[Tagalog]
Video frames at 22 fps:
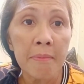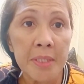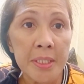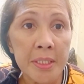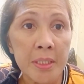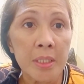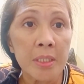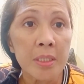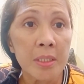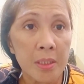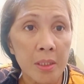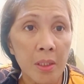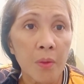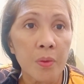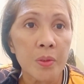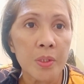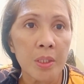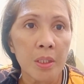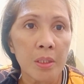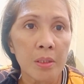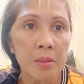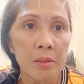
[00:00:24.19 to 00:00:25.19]

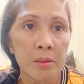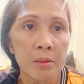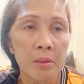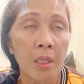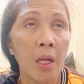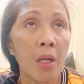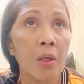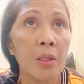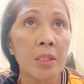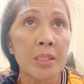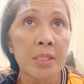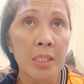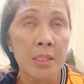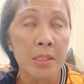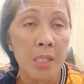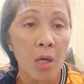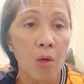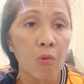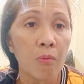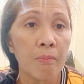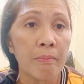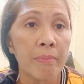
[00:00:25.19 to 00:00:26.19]
6,000, isang
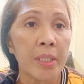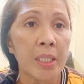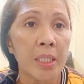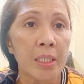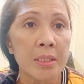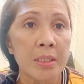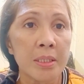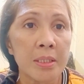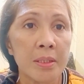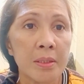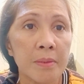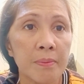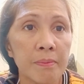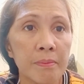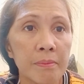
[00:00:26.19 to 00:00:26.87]
sakong bigas,